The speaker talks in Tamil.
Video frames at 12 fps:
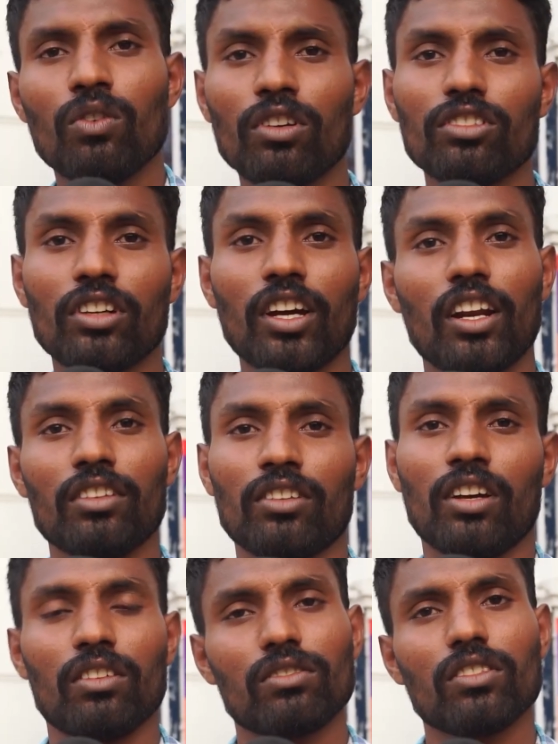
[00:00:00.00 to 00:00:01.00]
யுவன் சங்கர்
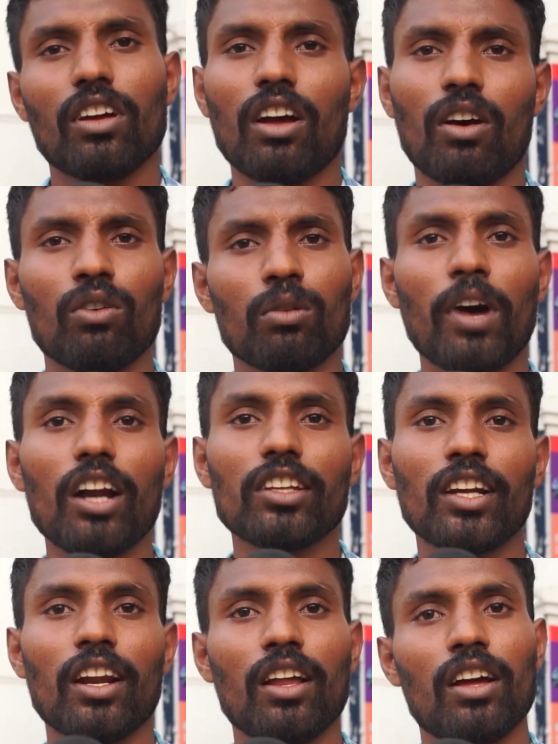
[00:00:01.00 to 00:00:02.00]
ராஜா அவர் பாட்டு
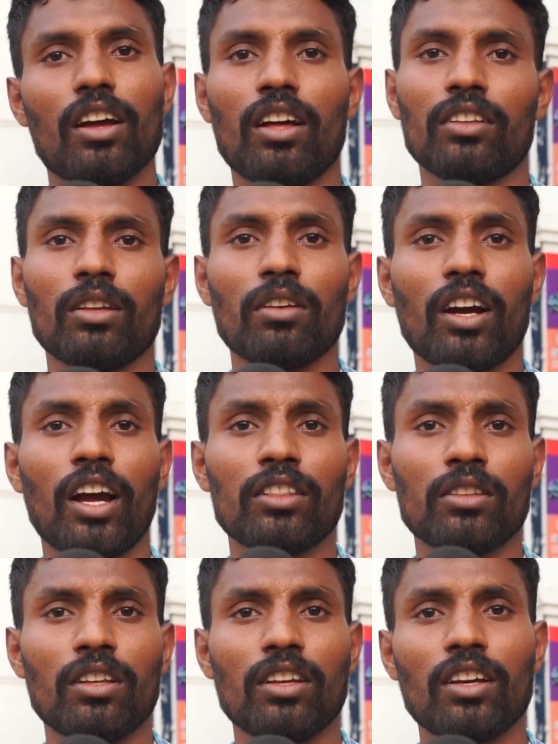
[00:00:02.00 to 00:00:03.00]
நல்லா அந்த கத்